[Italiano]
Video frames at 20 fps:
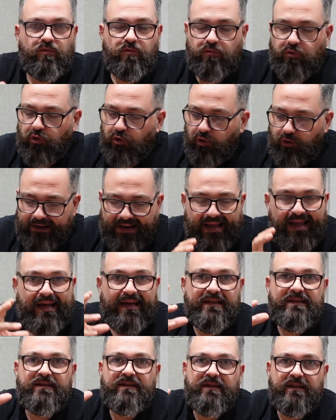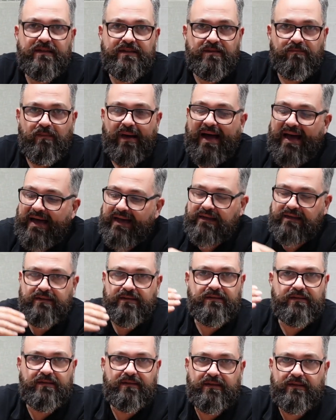colorate,
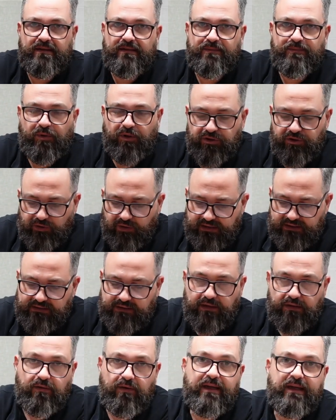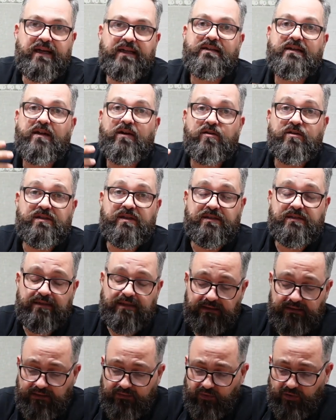smart, possono essere collegate alla nostra
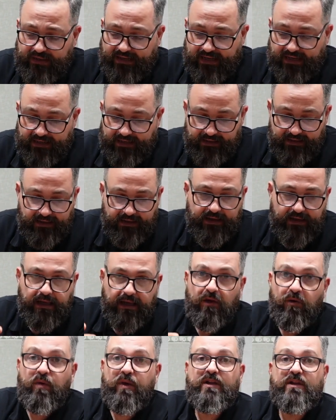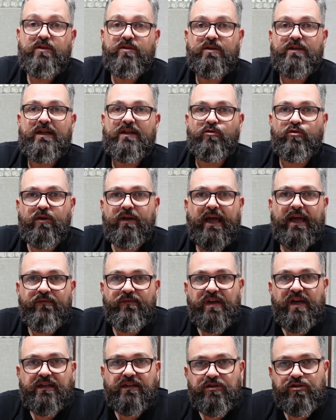assistente vocale. Quindi io ho detto ok,
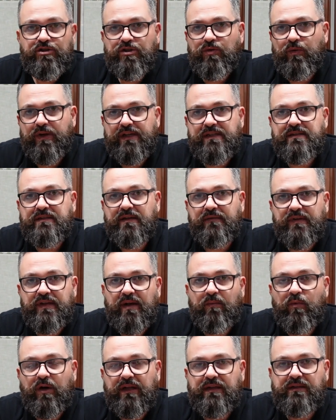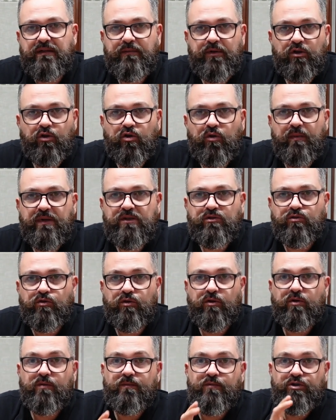inviateci queste, vediamo un attimino come
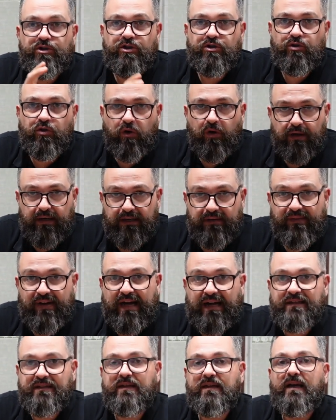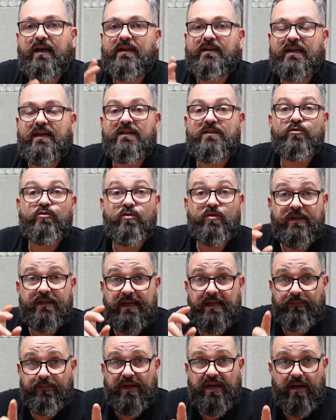sono. Ci sono arrivate, adesso
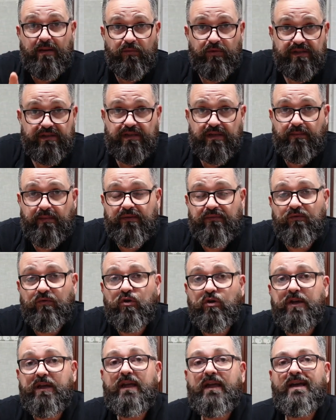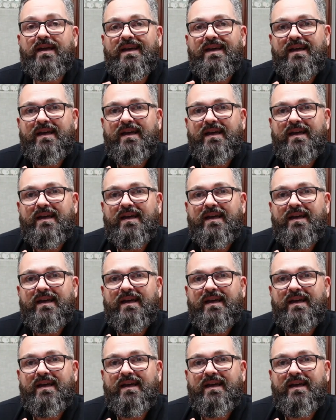le apriamo insieme a voi,